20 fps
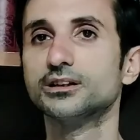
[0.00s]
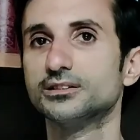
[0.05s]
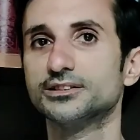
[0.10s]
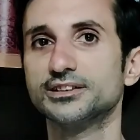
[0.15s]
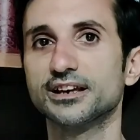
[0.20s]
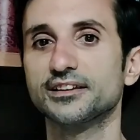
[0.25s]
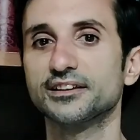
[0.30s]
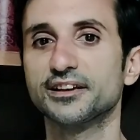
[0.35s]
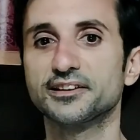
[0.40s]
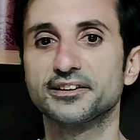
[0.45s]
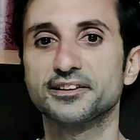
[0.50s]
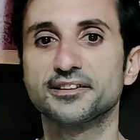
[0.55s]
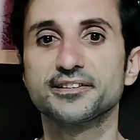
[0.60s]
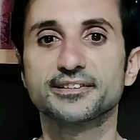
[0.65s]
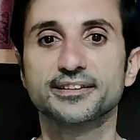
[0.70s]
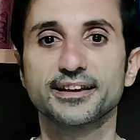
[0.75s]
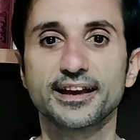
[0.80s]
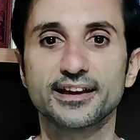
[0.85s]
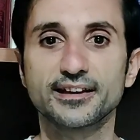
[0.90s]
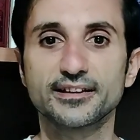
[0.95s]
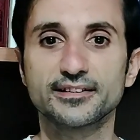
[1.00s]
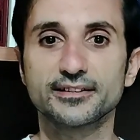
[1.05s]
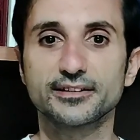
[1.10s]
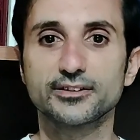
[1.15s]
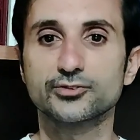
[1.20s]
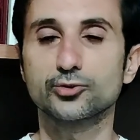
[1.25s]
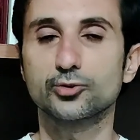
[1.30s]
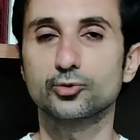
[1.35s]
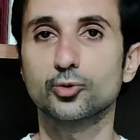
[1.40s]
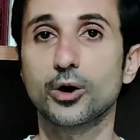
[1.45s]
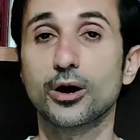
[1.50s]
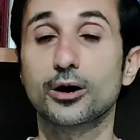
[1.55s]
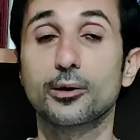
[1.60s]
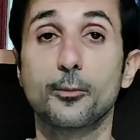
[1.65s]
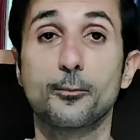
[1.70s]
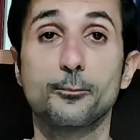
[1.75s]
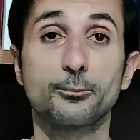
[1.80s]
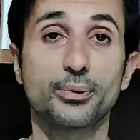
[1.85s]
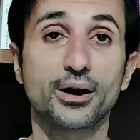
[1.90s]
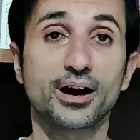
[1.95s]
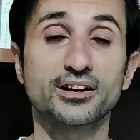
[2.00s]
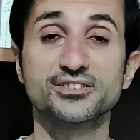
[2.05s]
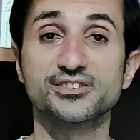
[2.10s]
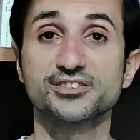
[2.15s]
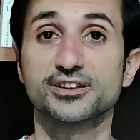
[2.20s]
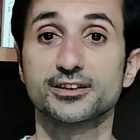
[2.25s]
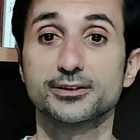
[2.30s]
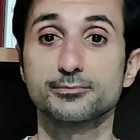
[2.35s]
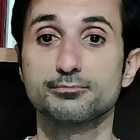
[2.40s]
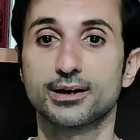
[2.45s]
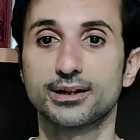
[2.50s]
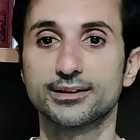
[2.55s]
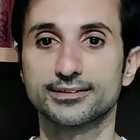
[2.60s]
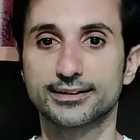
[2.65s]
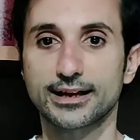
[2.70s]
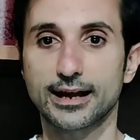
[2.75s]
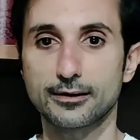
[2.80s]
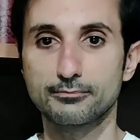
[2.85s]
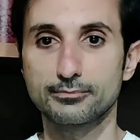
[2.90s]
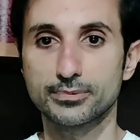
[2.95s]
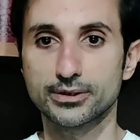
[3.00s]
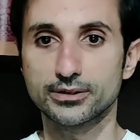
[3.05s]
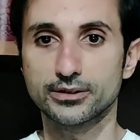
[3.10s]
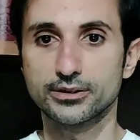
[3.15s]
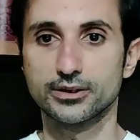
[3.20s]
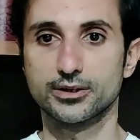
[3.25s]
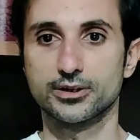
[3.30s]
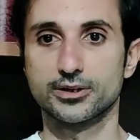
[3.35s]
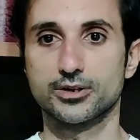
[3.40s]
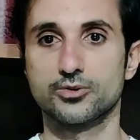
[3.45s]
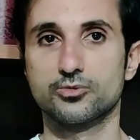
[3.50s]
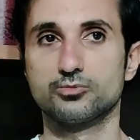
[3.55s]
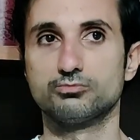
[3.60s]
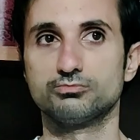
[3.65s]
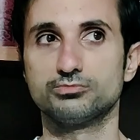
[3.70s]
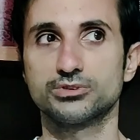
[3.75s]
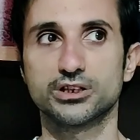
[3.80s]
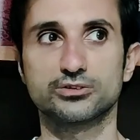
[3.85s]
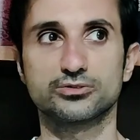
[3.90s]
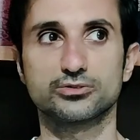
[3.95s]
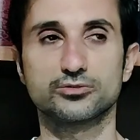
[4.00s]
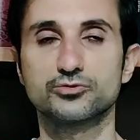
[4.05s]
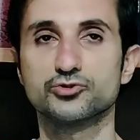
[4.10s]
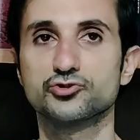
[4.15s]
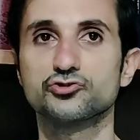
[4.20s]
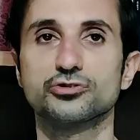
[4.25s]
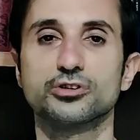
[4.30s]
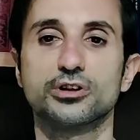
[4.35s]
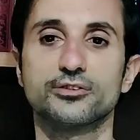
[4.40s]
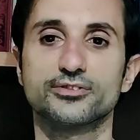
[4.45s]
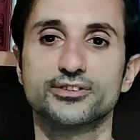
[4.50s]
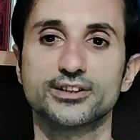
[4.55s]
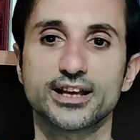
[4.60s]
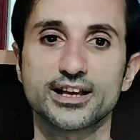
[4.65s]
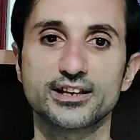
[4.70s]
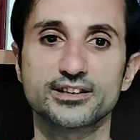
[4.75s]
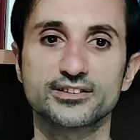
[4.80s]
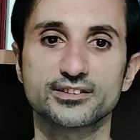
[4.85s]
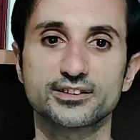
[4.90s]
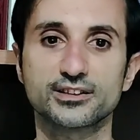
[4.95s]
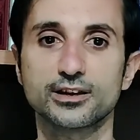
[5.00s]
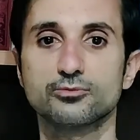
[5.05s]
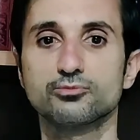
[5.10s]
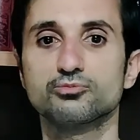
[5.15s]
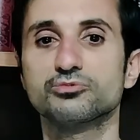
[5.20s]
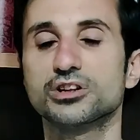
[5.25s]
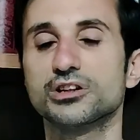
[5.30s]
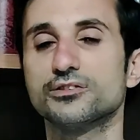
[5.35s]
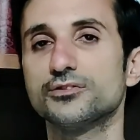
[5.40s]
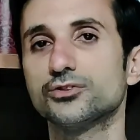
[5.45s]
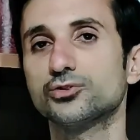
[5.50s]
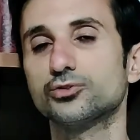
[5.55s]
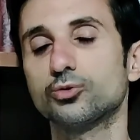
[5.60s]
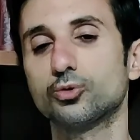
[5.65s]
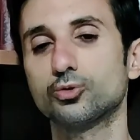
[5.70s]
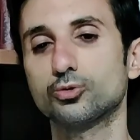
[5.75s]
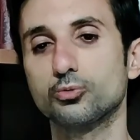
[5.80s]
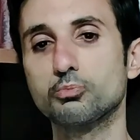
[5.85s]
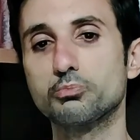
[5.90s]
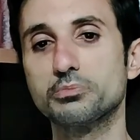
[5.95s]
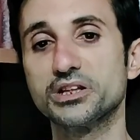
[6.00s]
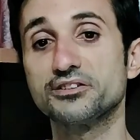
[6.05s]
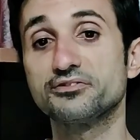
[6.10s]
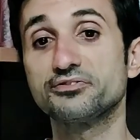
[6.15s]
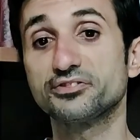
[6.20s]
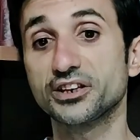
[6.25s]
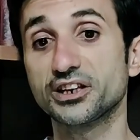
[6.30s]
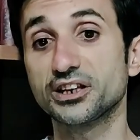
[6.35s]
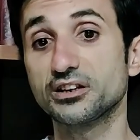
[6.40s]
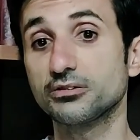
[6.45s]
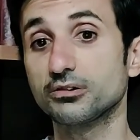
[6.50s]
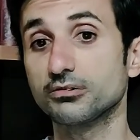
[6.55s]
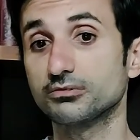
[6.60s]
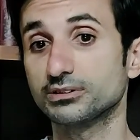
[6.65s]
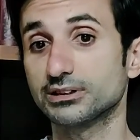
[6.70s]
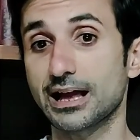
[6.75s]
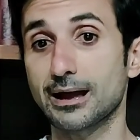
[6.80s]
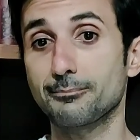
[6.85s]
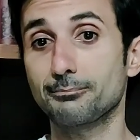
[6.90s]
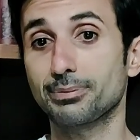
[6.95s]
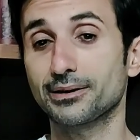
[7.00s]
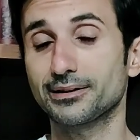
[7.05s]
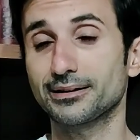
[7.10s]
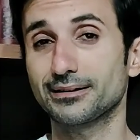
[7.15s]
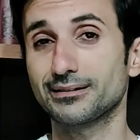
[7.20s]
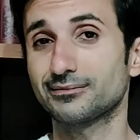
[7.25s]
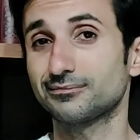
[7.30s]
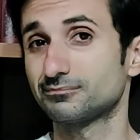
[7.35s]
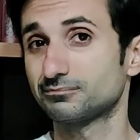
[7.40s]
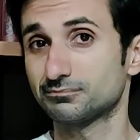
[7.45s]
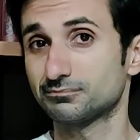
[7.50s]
Le reti interni sono a comparsa, ribaltabili, un letto vicino alla finestra, un televisore, un mini frigo, lampade,